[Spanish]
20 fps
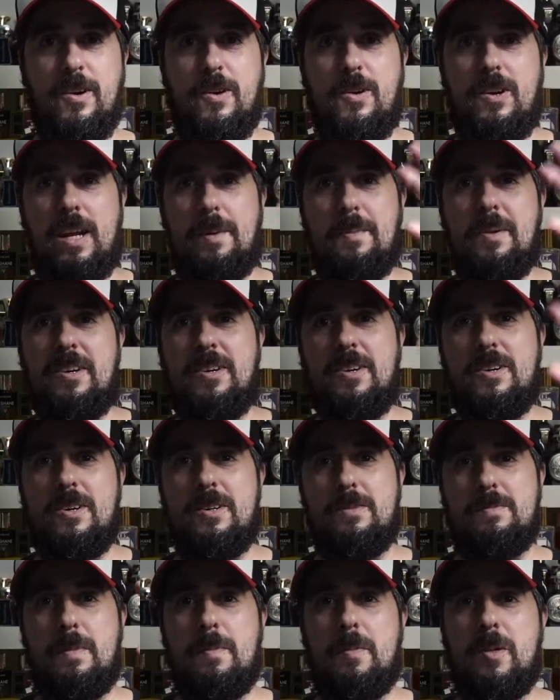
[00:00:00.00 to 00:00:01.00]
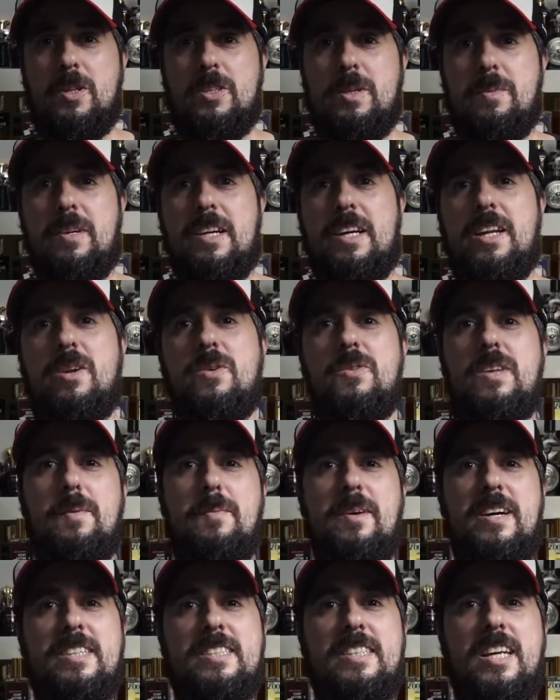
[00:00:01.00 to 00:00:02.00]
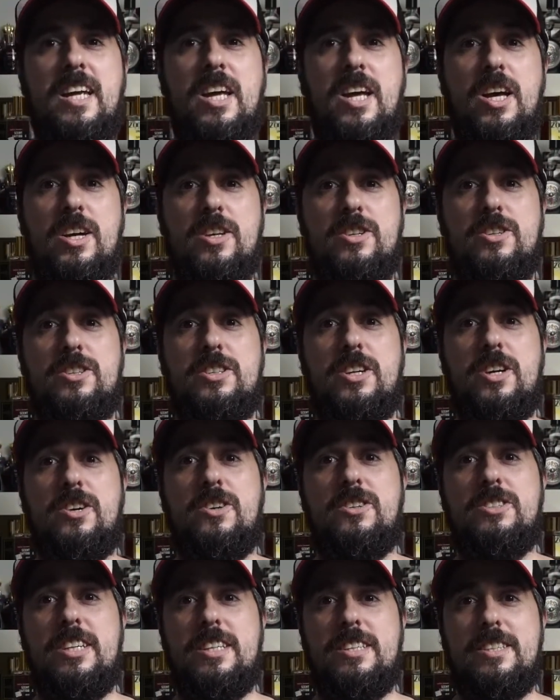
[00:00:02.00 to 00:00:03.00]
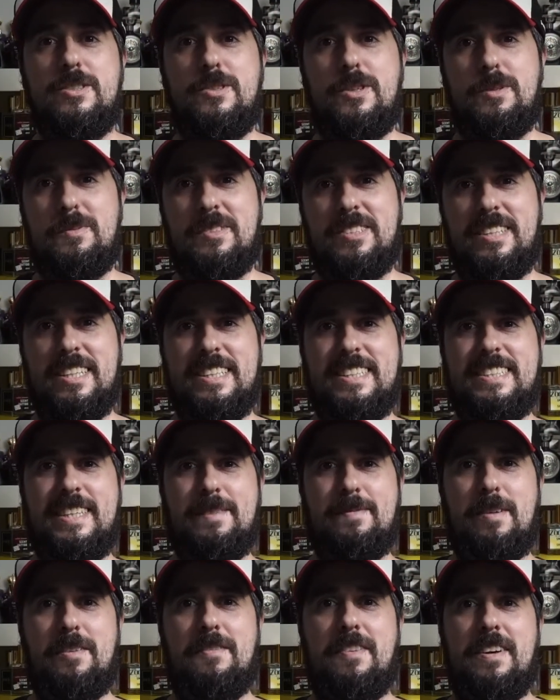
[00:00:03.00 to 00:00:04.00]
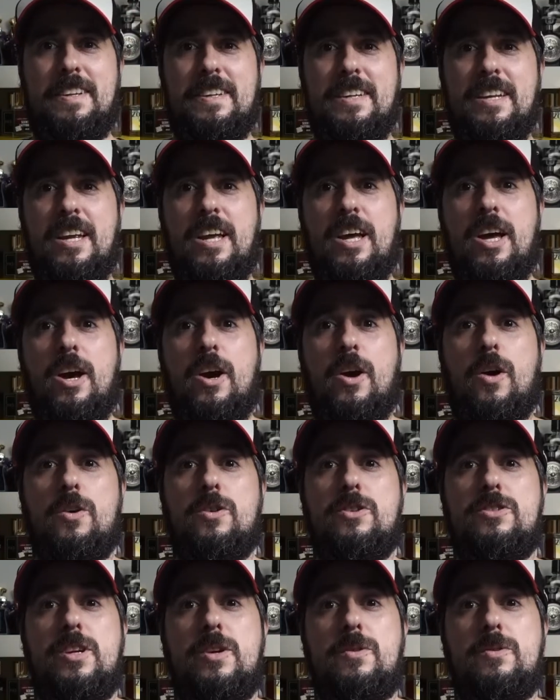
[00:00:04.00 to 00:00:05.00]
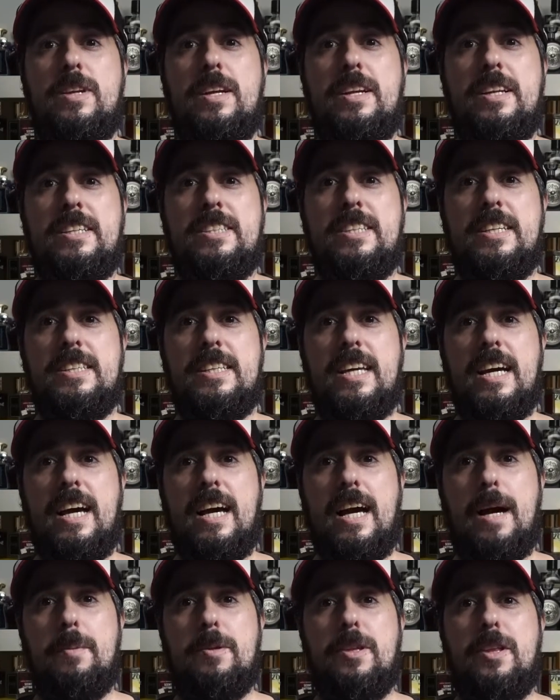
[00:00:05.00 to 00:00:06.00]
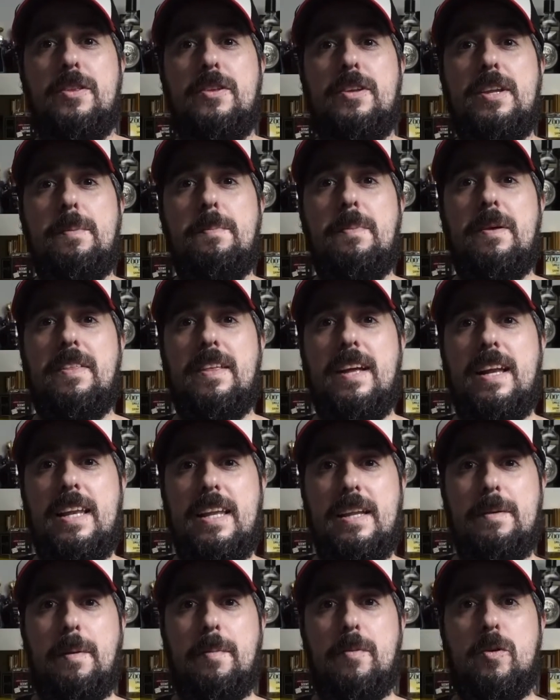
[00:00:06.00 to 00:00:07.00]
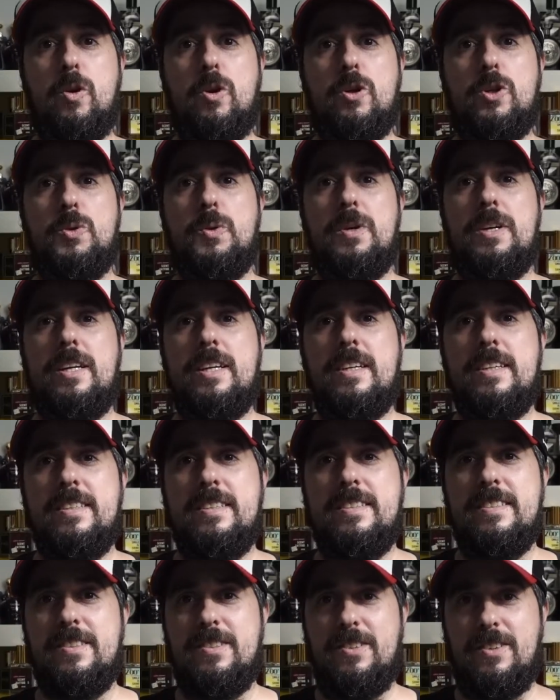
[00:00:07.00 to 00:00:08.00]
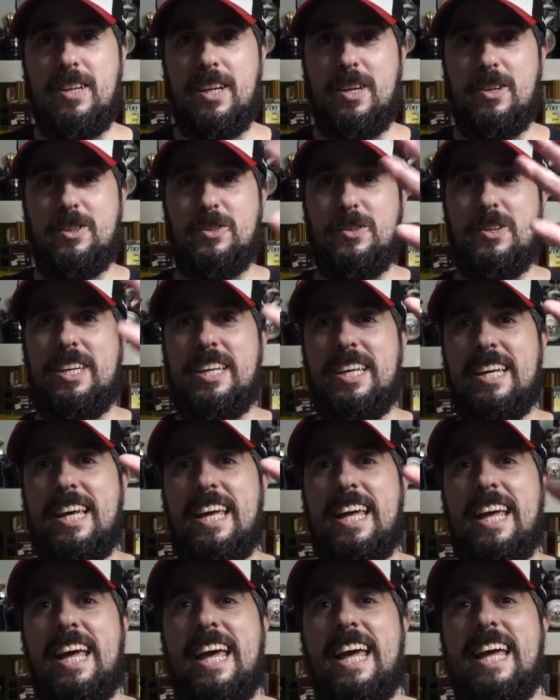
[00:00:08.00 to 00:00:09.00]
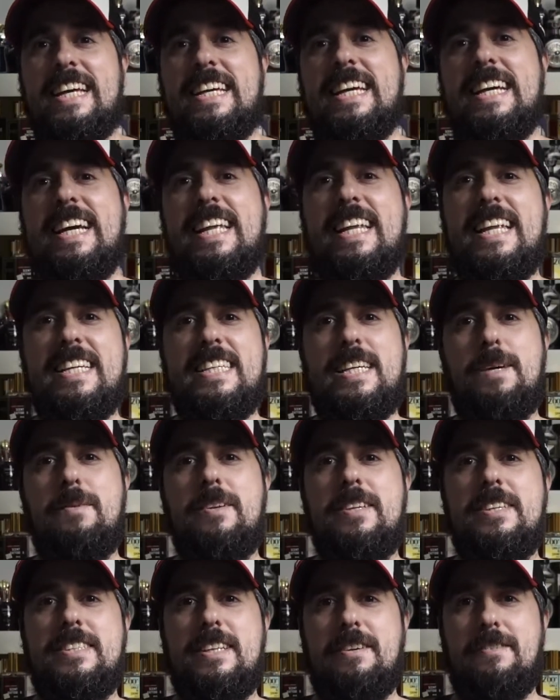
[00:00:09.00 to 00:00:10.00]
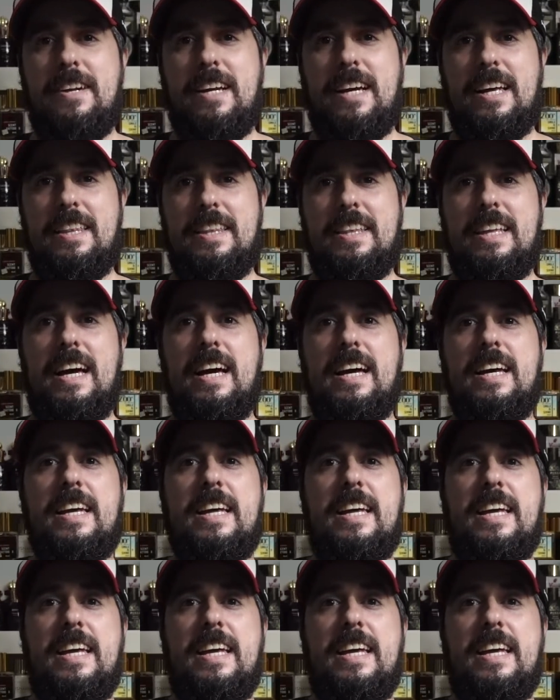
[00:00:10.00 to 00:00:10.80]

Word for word: Hola amigos, bienvenidos a mi canal un día más. Yo soy José y esto es Mr. Niche Parfum Hoy os traigo una reseña a petición especial de mi amigo Josué. Hola Josué, que quería saber de esta fragancia.